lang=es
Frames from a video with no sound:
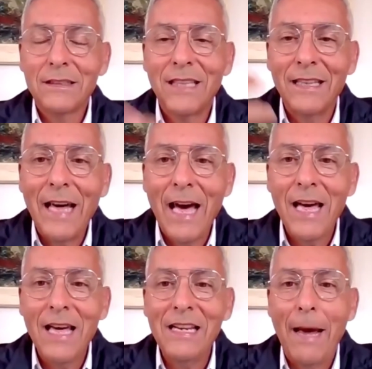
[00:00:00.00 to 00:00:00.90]
te
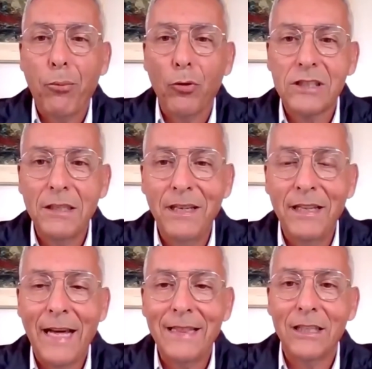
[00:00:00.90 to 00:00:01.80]
da la
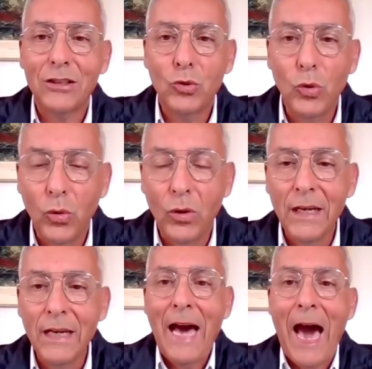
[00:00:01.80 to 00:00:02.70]
posibilidad de tú
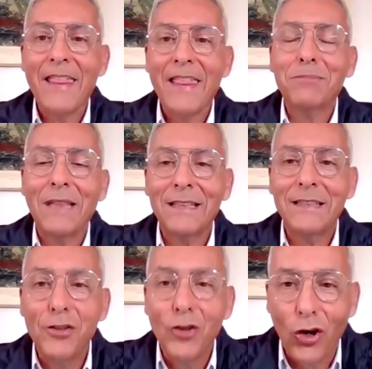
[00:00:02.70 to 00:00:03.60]

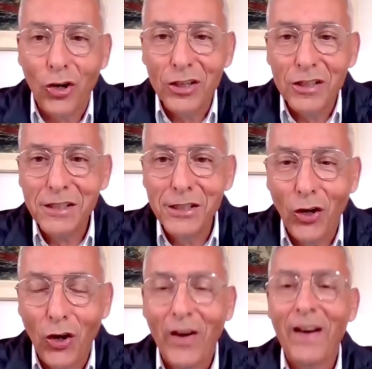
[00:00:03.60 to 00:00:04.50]
adaptarte, no,
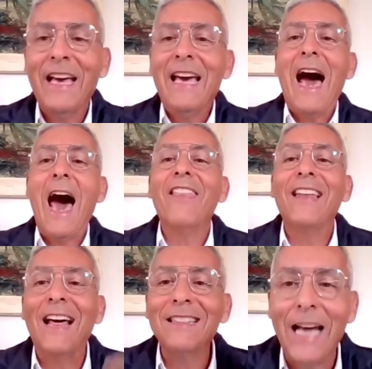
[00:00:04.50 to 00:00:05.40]
sino
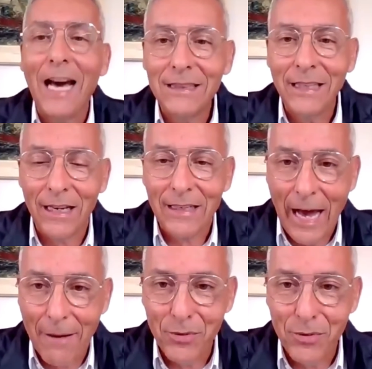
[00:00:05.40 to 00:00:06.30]
adelantarte al
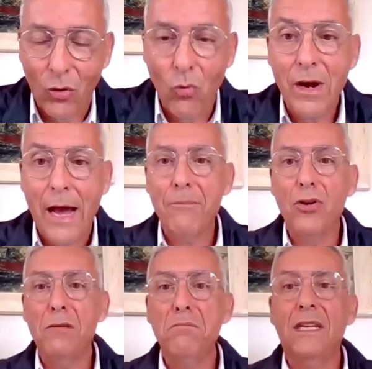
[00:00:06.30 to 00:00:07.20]
cambio, un
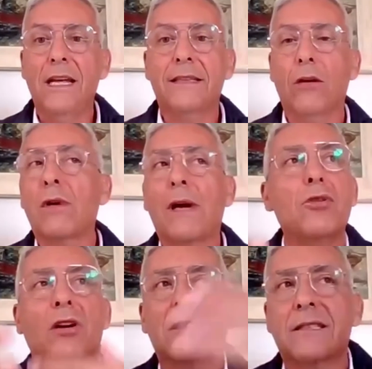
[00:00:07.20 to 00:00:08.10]
cambio inminente, un
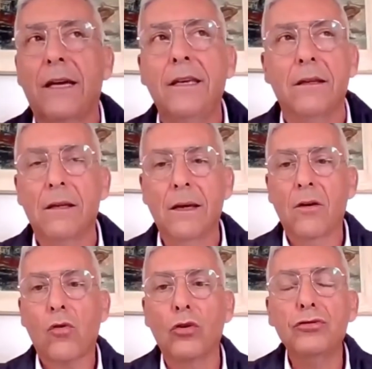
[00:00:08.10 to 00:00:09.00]
cambio que está ahí,
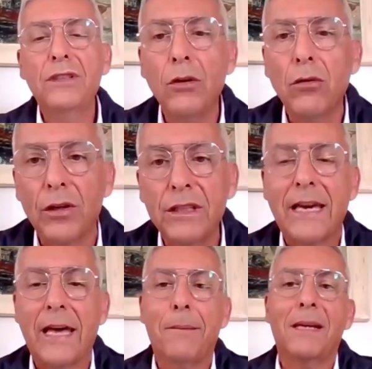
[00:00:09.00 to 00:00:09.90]
continuo y
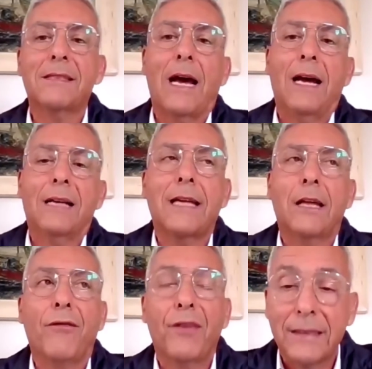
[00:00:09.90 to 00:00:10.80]
que además ha
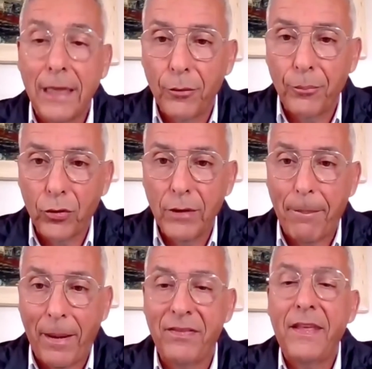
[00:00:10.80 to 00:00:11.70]
estado afectado por una
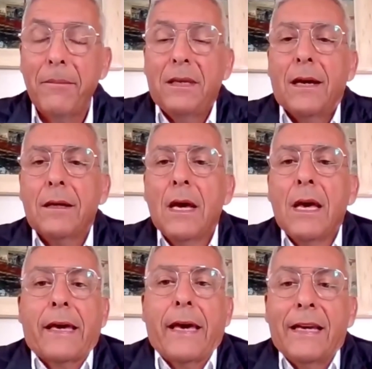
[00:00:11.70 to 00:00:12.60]
pandemia
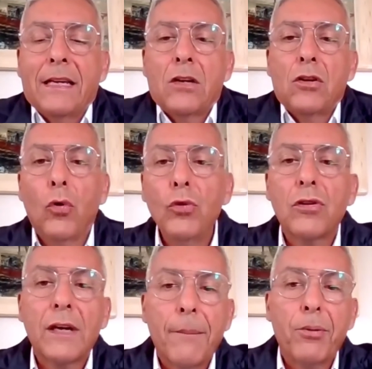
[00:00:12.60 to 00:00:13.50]
que lo
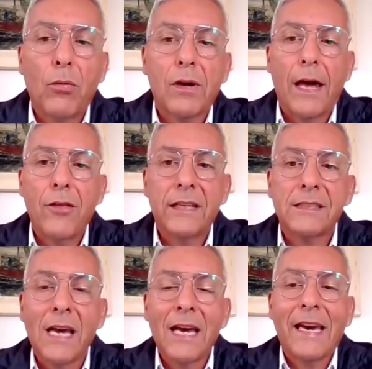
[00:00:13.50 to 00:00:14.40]
único que ha provocado
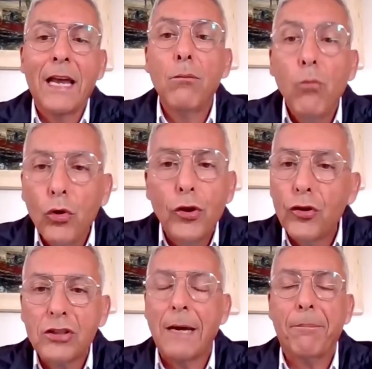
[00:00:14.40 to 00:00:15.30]
es que el mundo
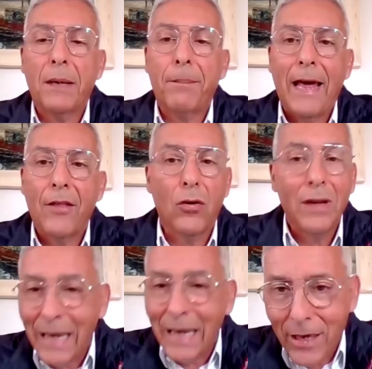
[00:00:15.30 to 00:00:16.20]
no está preparado,
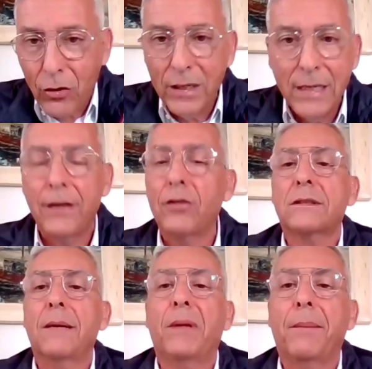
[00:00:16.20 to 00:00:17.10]
la mayoría no
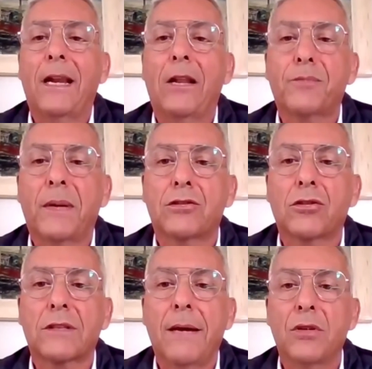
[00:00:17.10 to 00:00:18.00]
están preparados para
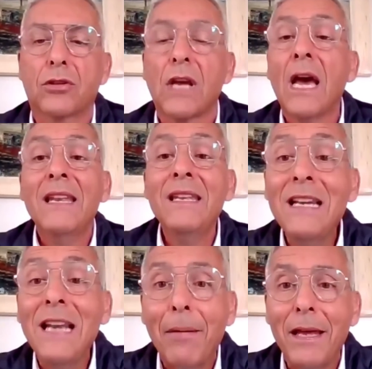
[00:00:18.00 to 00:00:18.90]
estos cambios,
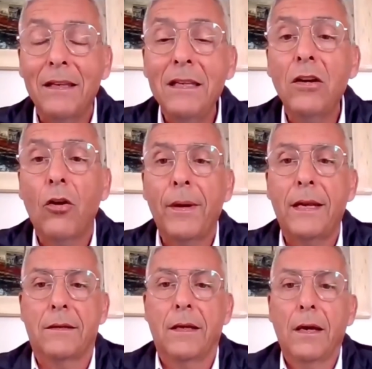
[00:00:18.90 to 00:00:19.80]
ni la ven ni lo
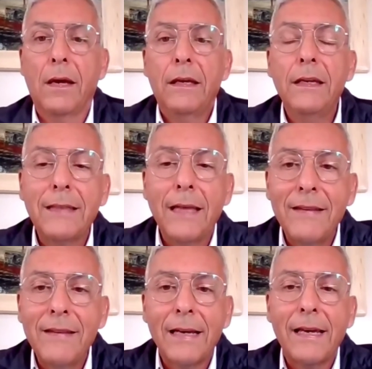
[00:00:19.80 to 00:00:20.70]
ven y
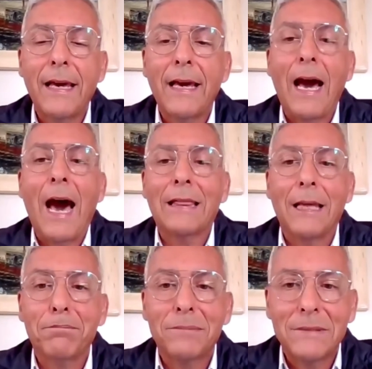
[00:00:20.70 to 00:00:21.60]
tendrán que
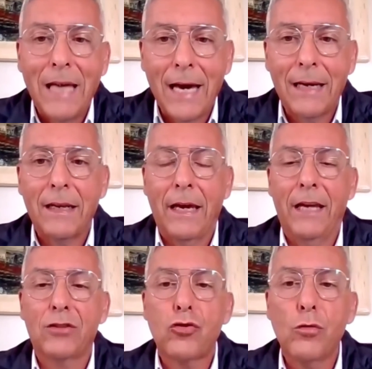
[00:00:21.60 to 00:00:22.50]
aceptar
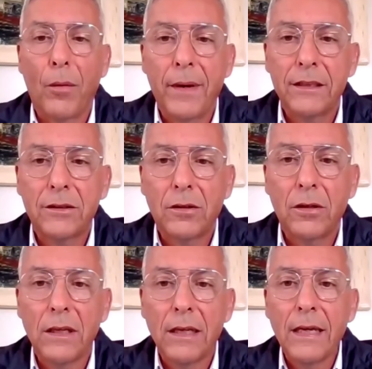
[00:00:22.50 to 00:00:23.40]
en su
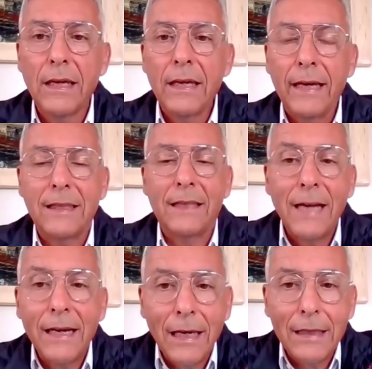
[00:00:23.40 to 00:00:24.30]
momento, eh,
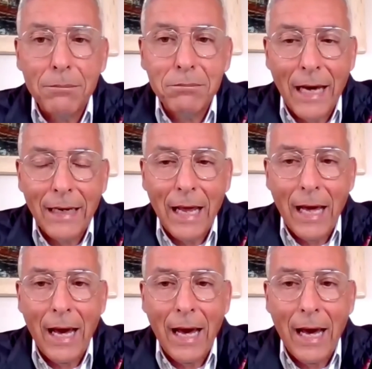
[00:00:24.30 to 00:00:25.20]
tendrán que aceptar
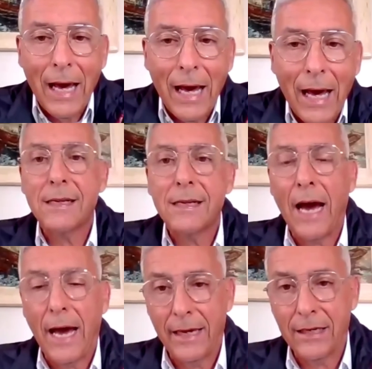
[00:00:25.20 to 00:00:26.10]

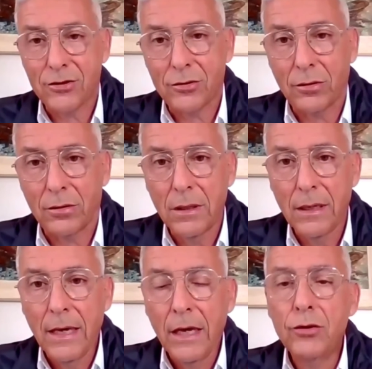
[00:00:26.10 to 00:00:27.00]
amoldarse a esto.
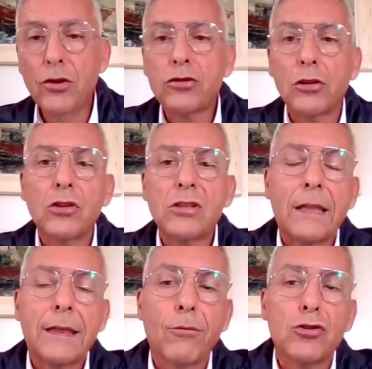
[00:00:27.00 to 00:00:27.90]
¿Nosotros qué
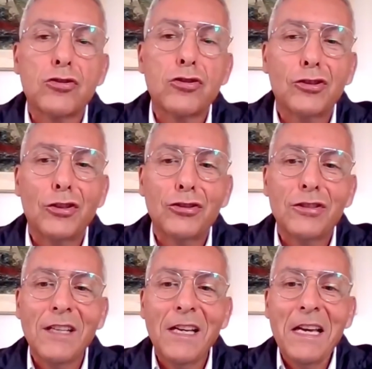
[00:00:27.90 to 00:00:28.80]
hacemos?
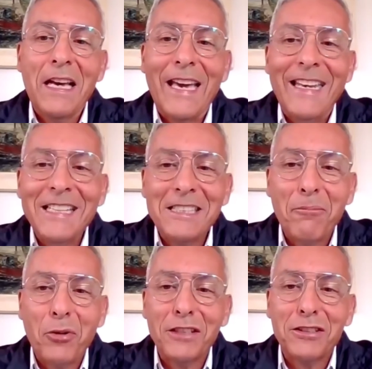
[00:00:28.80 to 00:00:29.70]
Nosotros en este
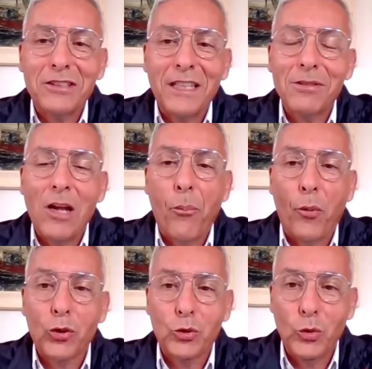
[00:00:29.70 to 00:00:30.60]
proyecto tenemos la
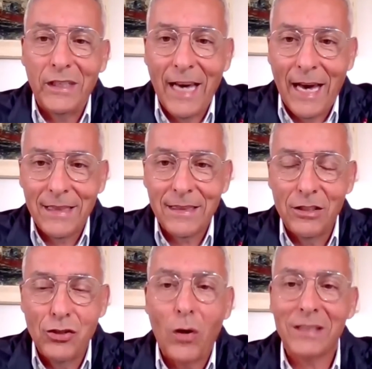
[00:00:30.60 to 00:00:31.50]
oportunidad,
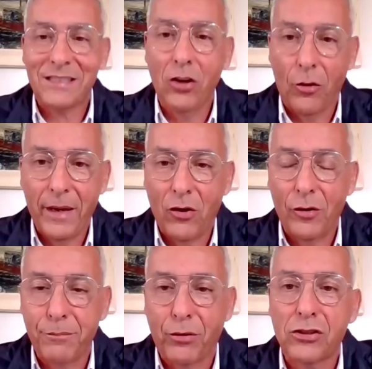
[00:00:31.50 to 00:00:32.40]
yo así lo
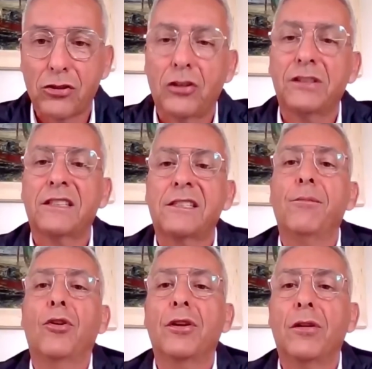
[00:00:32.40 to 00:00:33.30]
veo y por eso soy
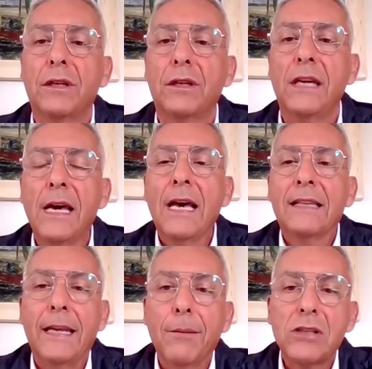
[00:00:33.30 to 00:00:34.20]
testimonio hoy,
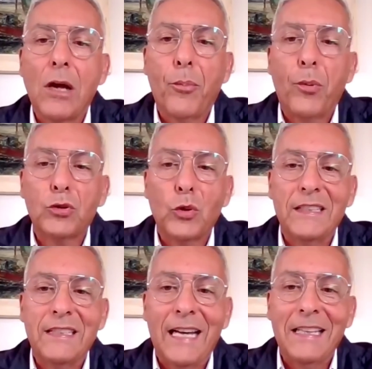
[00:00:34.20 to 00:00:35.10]
tenemos la
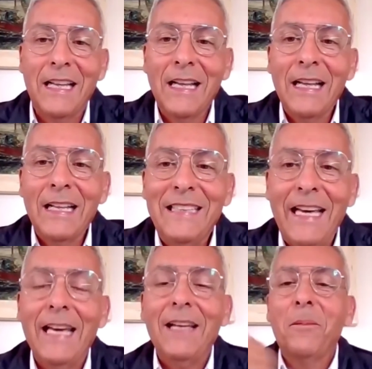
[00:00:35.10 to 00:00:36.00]
oportunidad
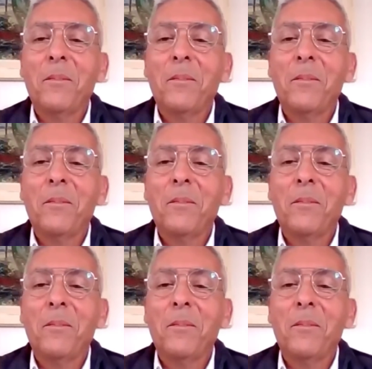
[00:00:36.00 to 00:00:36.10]
de